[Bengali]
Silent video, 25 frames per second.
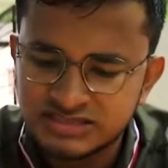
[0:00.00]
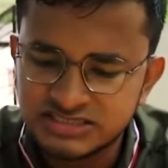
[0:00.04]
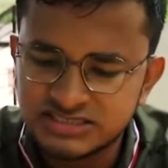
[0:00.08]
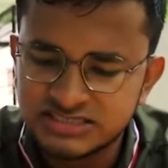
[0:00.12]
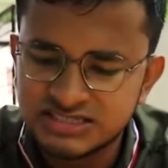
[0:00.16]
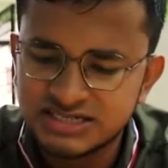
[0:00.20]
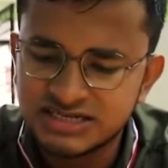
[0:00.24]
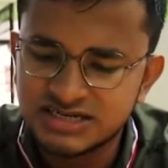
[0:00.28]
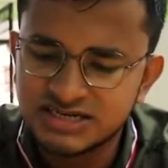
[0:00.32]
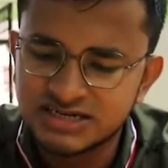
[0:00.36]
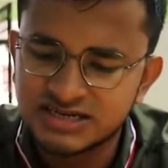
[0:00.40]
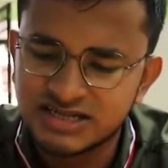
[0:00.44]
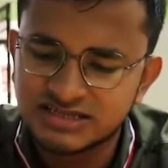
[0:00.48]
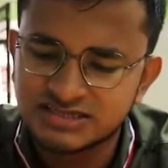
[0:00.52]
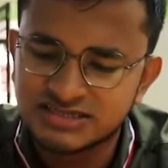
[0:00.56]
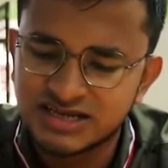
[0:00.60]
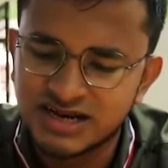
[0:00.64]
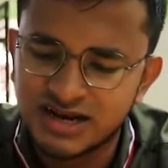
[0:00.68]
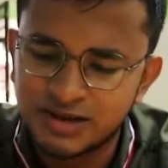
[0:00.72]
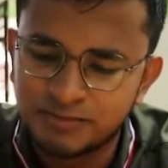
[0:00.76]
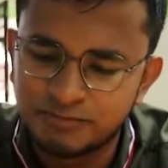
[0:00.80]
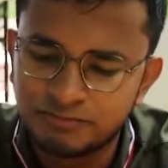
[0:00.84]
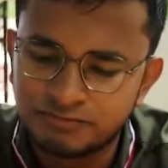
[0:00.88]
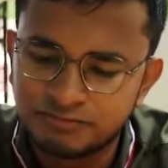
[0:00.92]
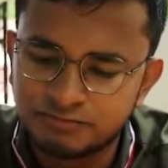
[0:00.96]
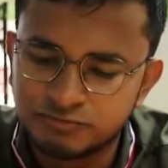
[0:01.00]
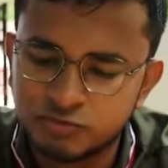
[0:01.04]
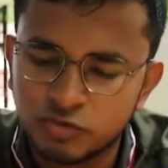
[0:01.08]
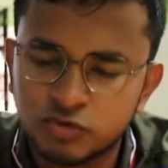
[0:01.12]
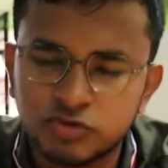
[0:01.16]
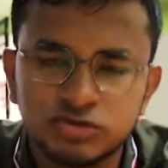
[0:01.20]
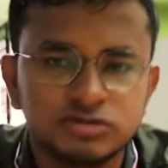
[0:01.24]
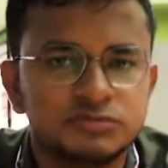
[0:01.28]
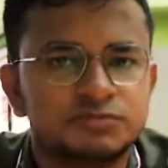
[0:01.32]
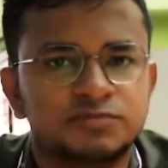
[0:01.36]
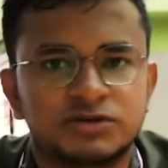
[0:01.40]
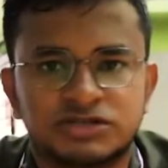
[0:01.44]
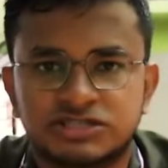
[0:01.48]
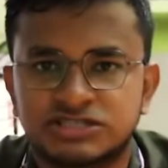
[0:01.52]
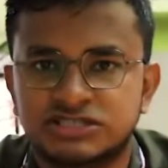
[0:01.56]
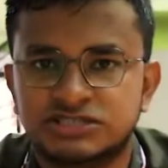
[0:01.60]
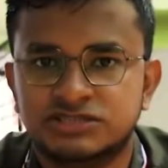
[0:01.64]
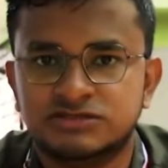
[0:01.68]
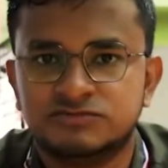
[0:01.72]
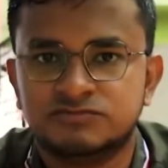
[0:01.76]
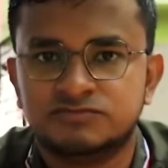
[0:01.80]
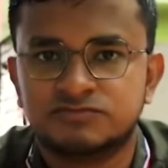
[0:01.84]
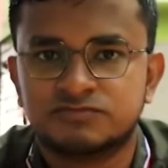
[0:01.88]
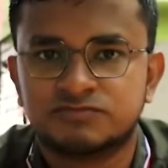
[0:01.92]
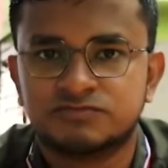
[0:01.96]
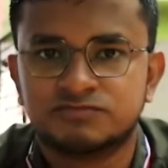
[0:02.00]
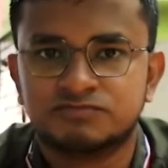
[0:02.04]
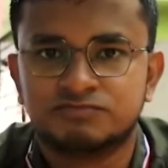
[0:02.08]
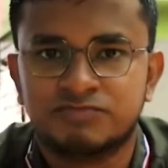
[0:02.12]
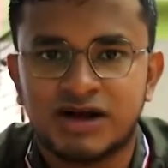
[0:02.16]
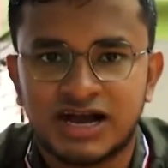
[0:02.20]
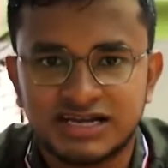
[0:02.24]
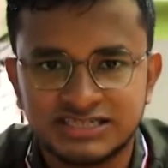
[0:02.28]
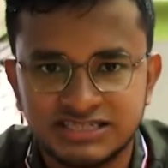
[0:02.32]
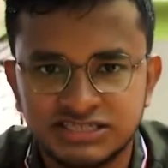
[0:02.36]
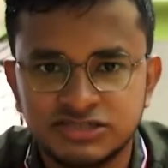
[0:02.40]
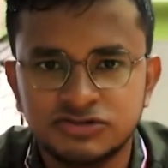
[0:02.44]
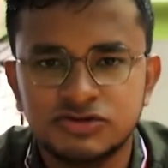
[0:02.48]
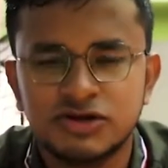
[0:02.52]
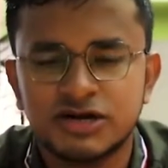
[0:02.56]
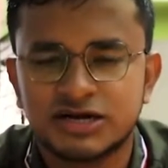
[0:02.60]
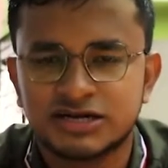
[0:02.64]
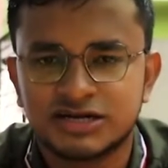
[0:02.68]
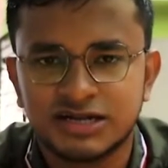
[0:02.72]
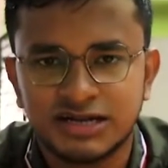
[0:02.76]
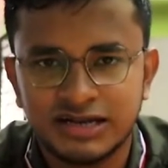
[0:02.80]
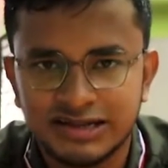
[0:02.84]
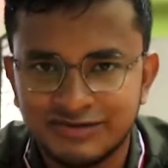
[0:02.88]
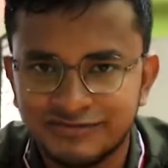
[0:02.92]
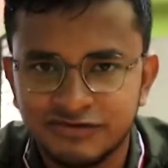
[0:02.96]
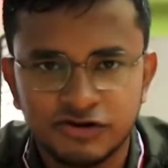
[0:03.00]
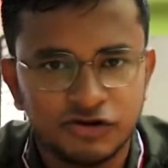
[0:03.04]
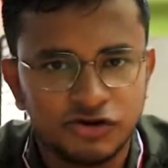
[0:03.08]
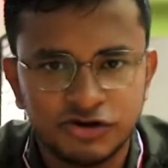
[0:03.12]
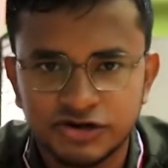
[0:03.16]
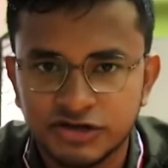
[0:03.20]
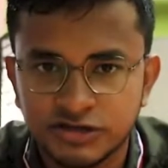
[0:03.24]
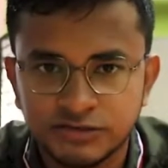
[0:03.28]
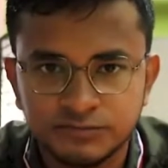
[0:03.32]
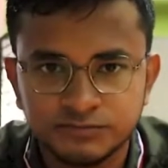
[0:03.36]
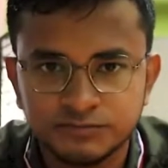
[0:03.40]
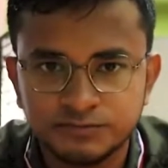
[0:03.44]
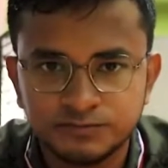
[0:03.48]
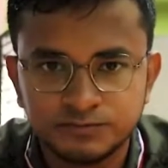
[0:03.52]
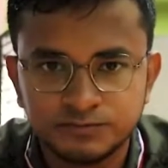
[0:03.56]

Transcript: চিকেনটা শালা বহুত বাসি বাসিরও একটা লেভেল হয় না